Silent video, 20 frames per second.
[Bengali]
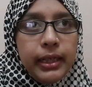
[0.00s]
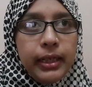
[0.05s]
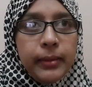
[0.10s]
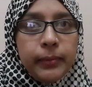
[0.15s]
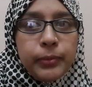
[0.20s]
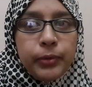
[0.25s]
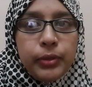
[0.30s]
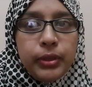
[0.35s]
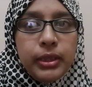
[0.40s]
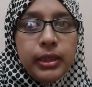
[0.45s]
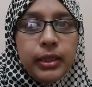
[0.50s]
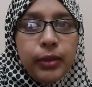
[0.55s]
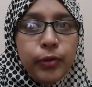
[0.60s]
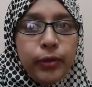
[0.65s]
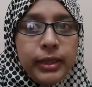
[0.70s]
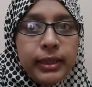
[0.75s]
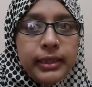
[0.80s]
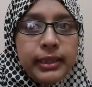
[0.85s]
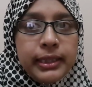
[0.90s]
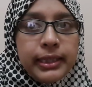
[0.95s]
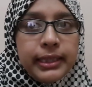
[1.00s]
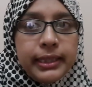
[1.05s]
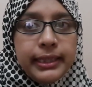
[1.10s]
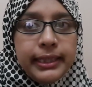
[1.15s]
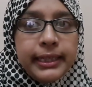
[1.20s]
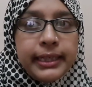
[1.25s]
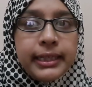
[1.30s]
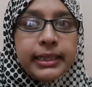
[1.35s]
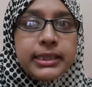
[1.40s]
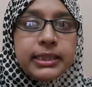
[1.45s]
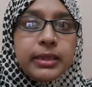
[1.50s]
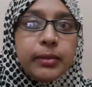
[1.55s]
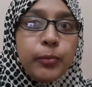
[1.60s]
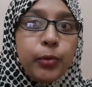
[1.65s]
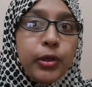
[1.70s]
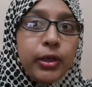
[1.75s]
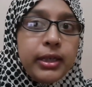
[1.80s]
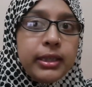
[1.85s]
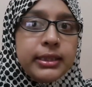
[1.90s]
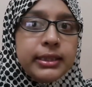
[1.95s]
আলহামদুলিল্লাহ ওখান থেকে দেখে সে
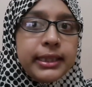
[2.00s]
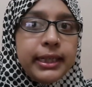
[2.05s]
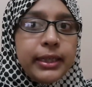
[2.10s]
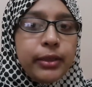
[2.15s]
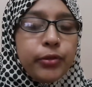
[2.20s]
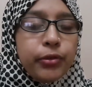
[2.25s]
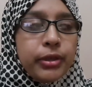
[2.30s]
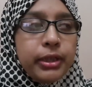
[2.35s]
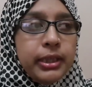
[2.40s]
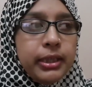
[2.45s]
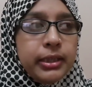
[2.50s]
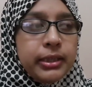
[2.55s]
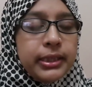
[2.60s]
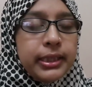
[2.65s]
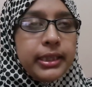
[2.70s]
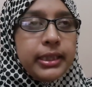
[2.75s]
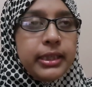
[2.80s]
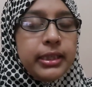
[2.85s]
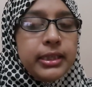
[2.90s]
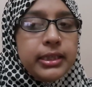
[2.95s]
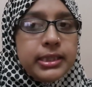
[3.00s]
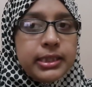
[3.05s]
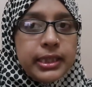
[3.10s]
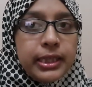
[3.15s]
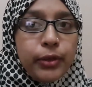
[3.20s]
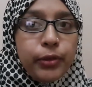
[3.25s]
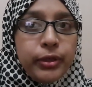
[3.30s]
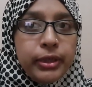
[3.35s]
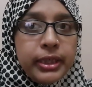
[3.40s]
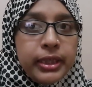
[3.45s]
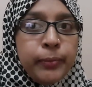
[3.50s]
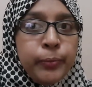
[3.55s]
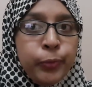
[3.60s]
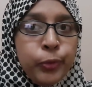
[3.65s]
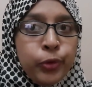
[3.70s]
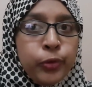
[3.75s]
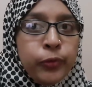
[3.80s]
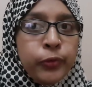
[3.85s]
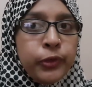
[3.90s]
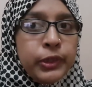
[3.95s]
বলা ট্রাই করে তার ইংলিশটা অনেক
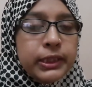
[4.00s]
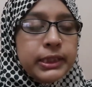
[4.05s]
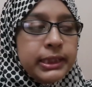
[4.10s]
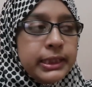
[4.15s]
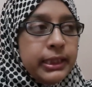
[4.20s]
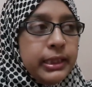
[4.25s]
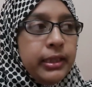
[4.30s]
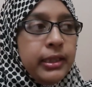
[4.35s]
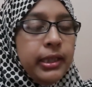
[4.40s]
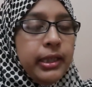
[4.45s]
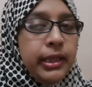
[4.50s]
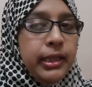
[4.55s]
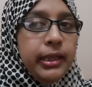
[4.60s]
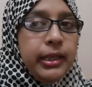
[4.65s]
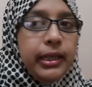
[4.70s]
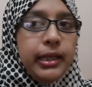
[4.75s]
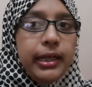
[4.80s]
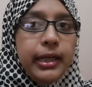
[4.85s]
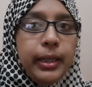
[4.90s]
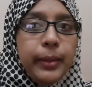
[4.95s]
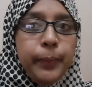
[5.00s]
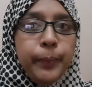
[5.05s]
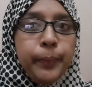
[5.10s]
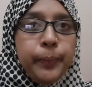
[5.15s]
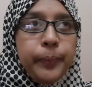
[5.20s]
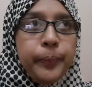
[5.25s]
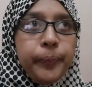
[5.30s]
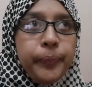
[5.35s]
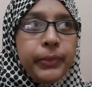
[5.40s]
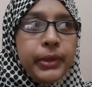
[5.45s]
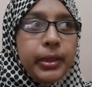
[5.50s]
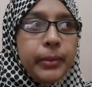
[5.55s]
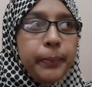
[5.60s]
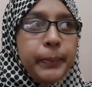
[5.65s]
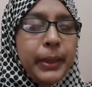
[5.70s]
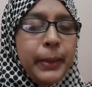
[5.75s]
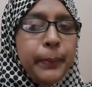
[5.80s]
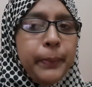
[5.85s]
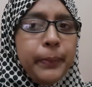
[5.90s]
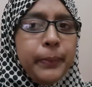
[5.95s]
ইম্প্রুভ হয়েছে আর
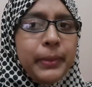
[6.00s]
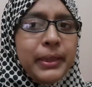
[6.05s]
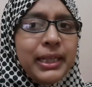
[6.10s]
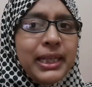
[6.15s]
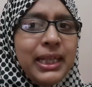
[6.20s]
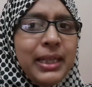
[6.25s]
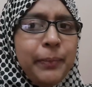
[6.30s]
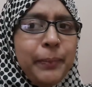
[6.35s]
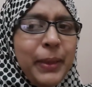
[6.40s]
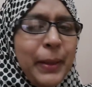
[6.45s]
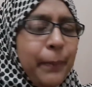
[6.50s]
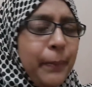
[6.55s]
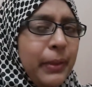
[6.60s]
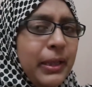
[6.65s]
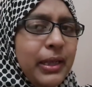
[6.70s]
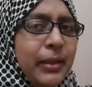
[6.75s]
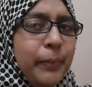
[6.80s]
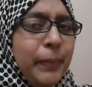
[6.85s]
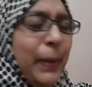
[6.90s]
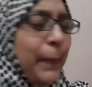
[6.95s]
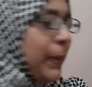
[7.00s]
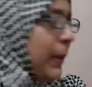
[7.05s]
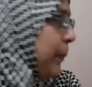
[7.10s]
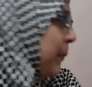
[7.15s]
পাপ কি পেপে